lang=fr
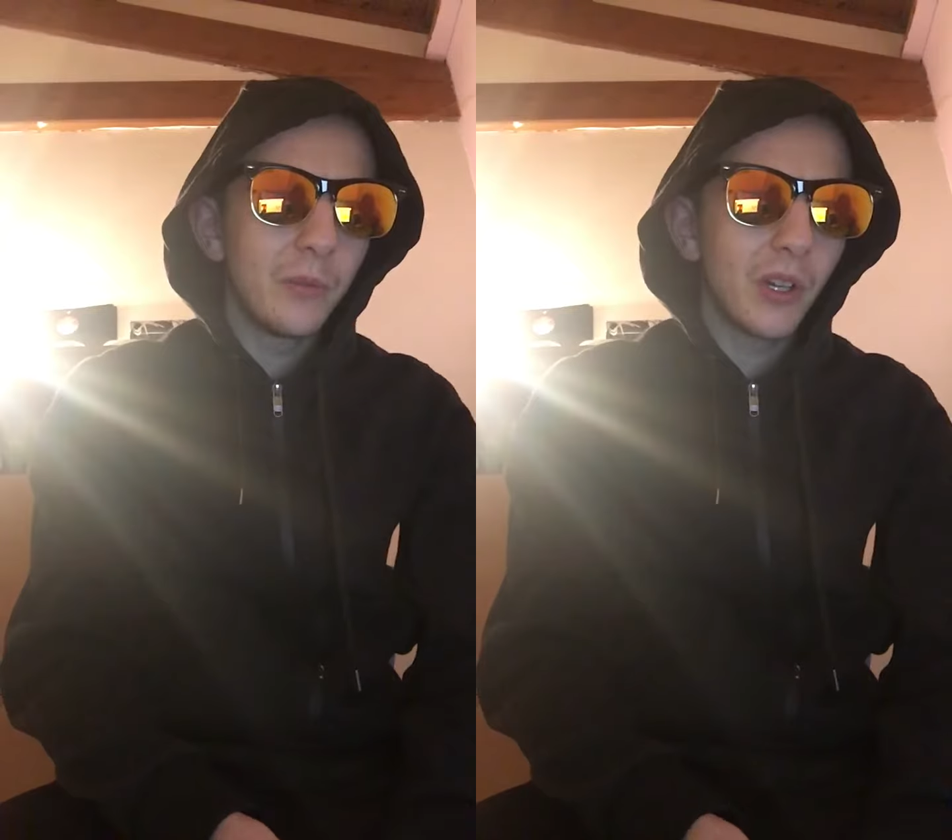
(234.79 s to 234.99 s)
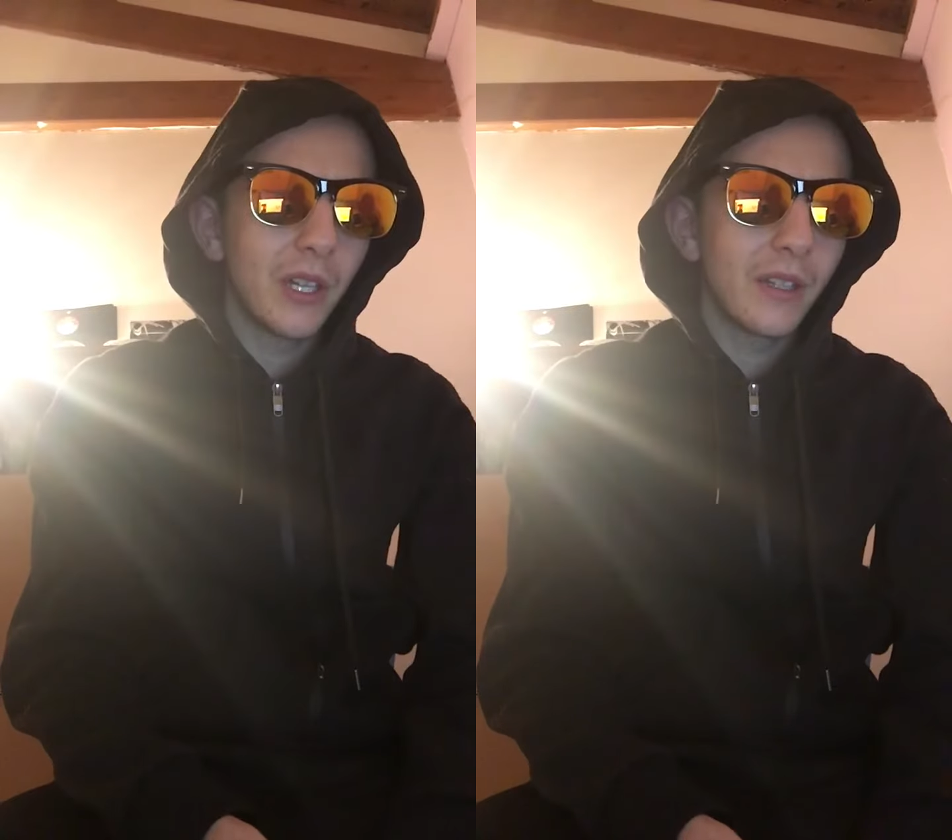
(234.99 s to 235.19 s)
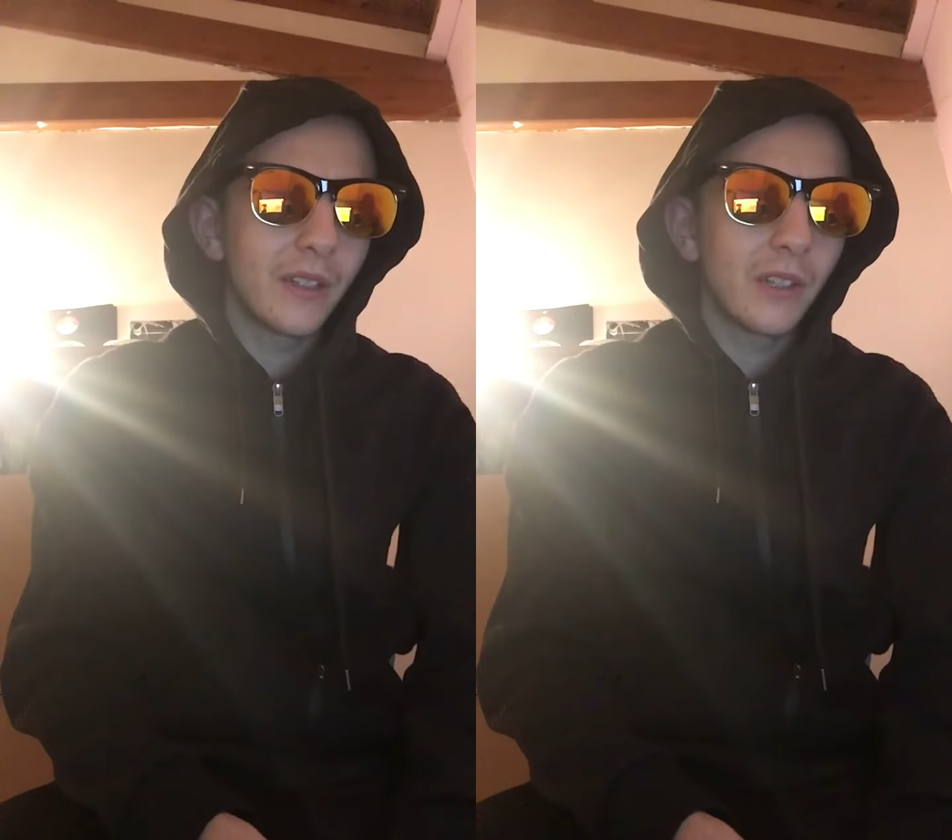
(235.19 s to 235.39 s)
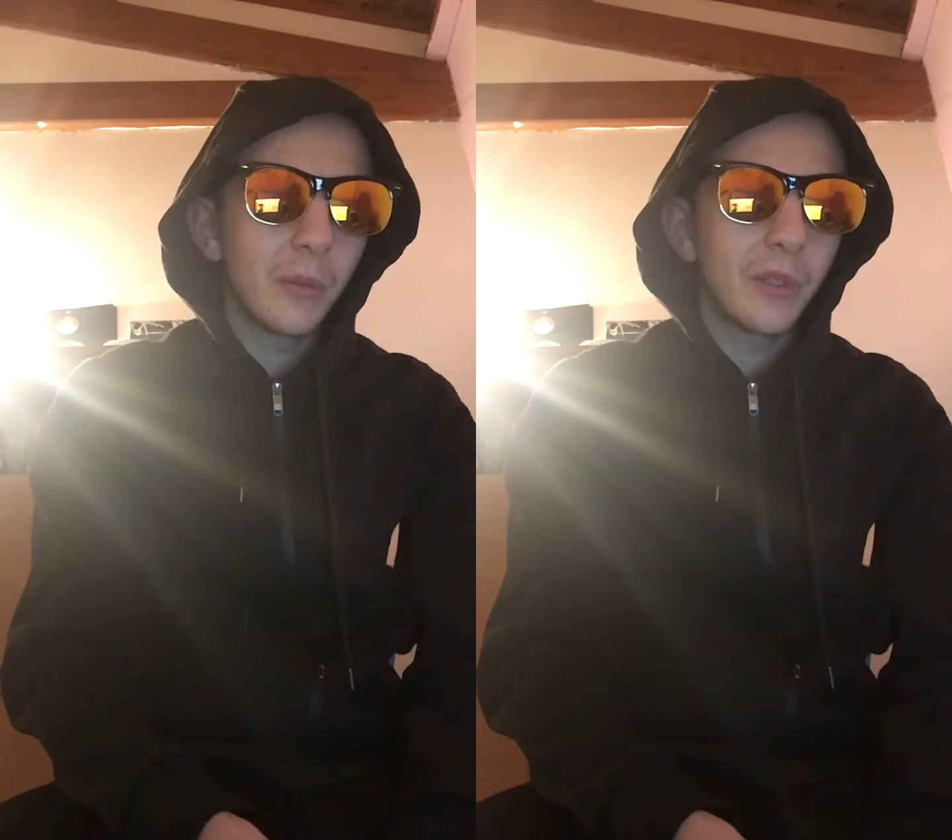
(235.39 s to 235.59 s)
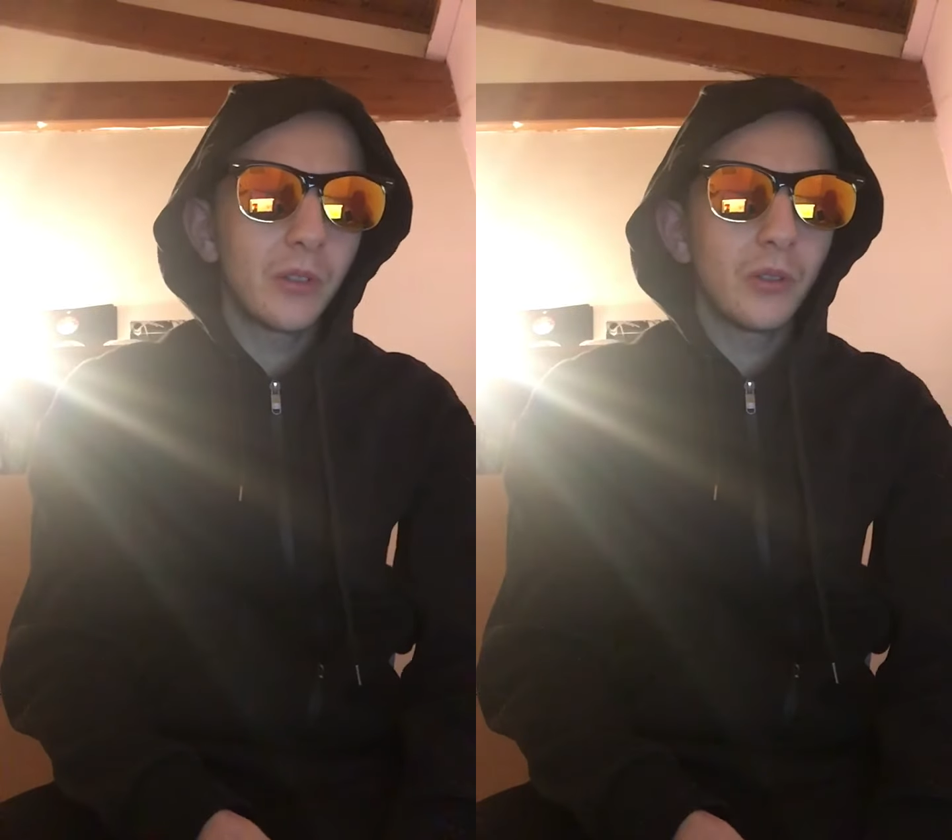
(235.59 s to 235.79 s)
Morgan qui sera
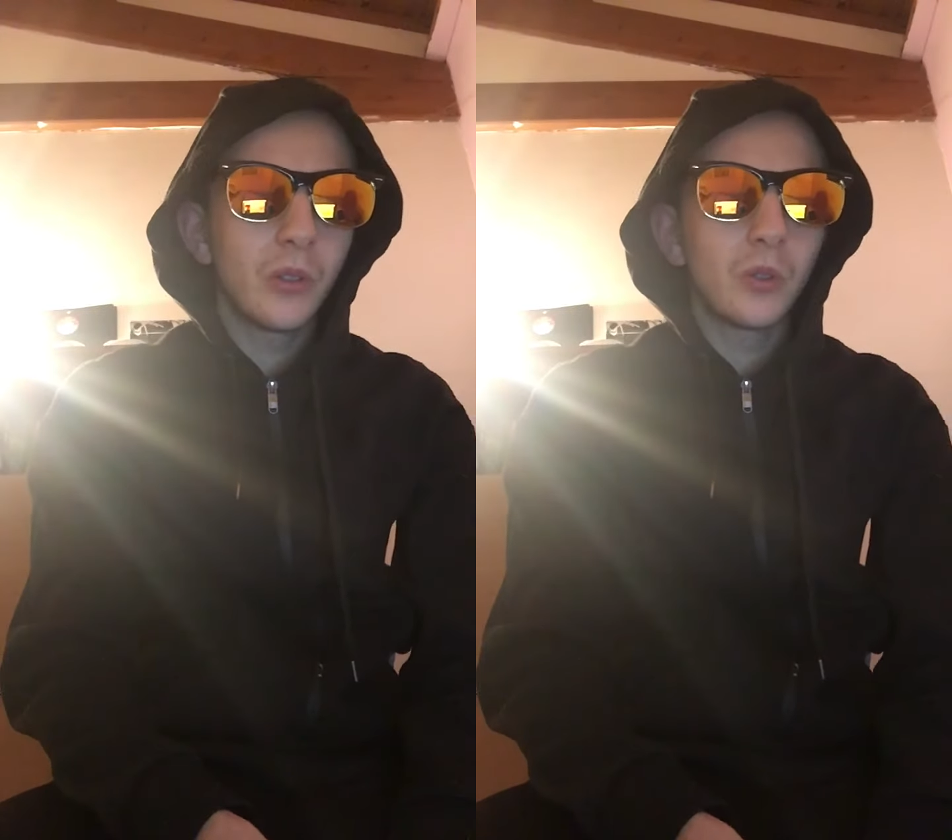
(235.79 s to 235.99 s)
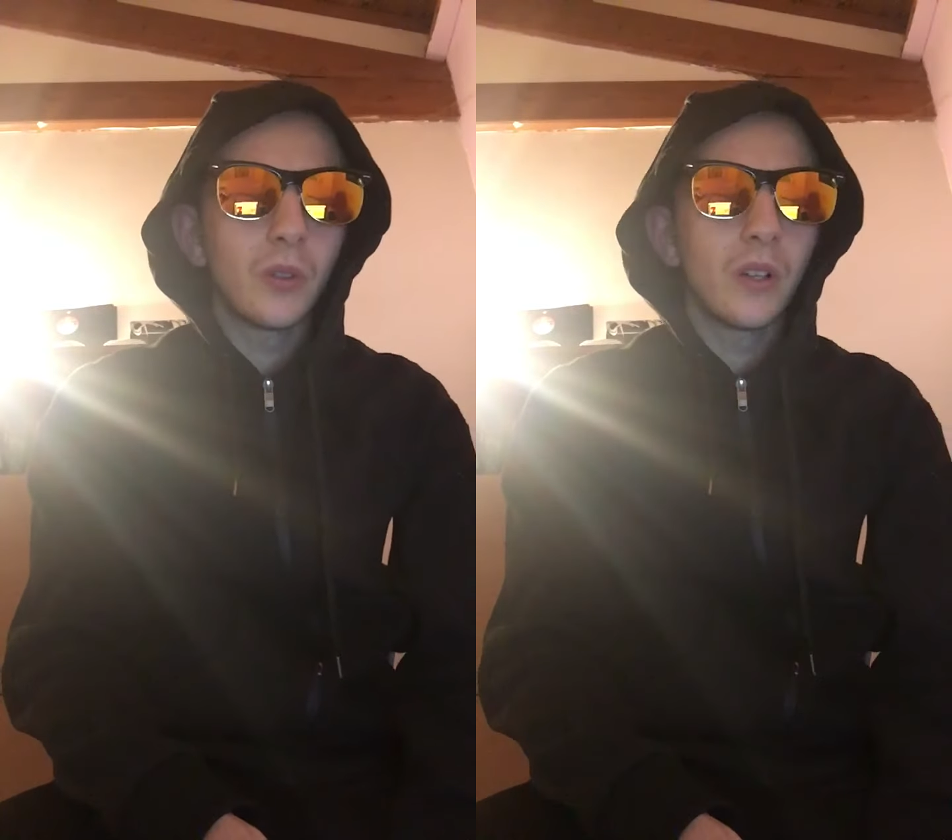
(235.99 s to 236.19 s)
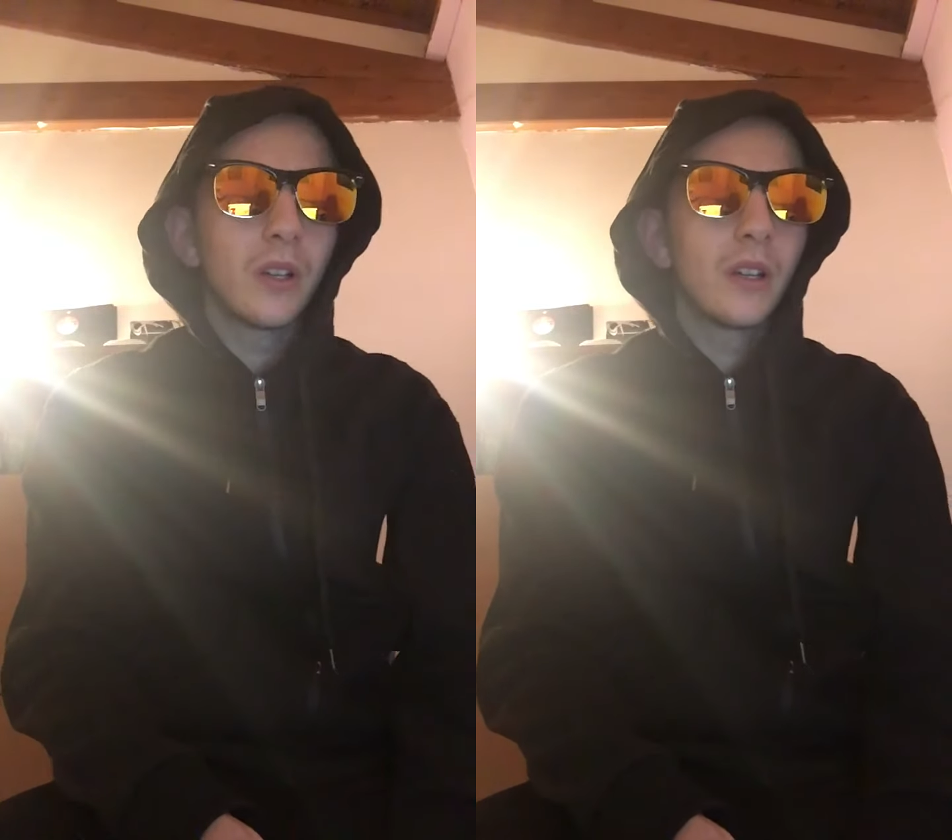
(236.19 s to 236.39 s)
bientôt de retour.